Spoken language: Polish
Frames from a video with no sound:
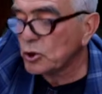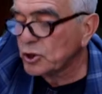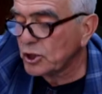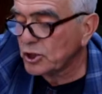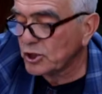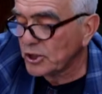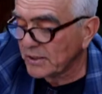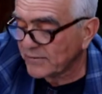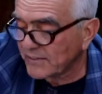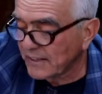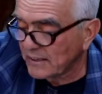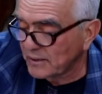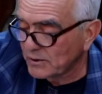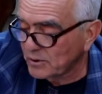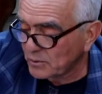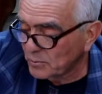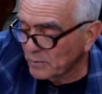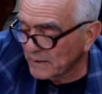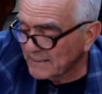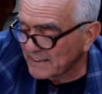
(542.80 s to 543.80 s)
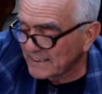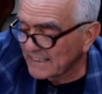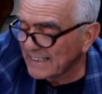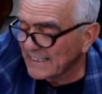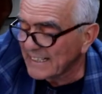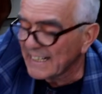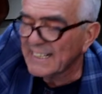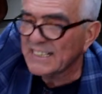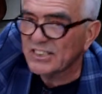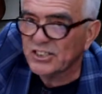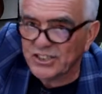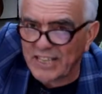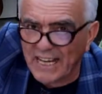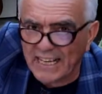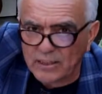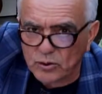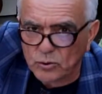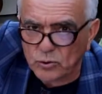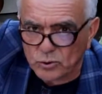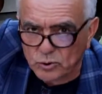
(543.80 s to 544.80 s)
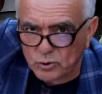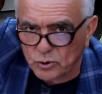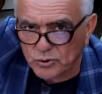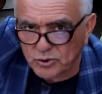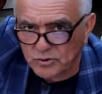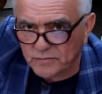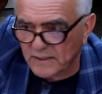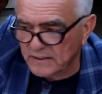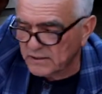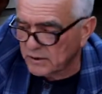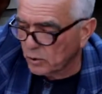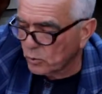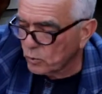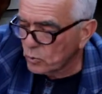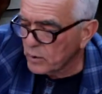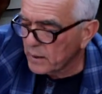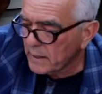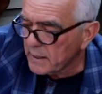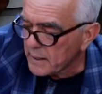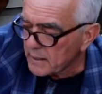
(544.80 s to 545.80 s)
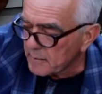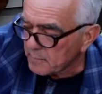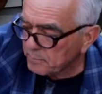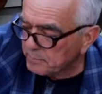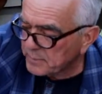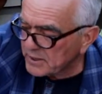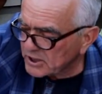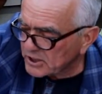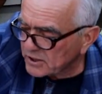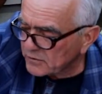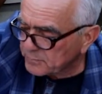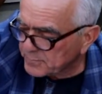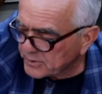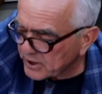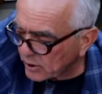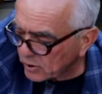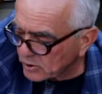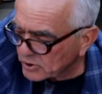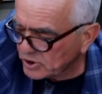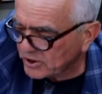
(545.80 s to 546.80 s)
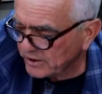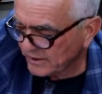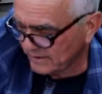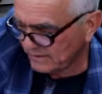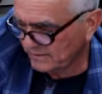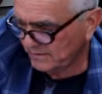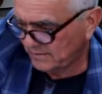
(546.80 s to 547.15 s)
się dzieje w takiej sytuacji? Rzadko stosowany ruch, bicie w przelocie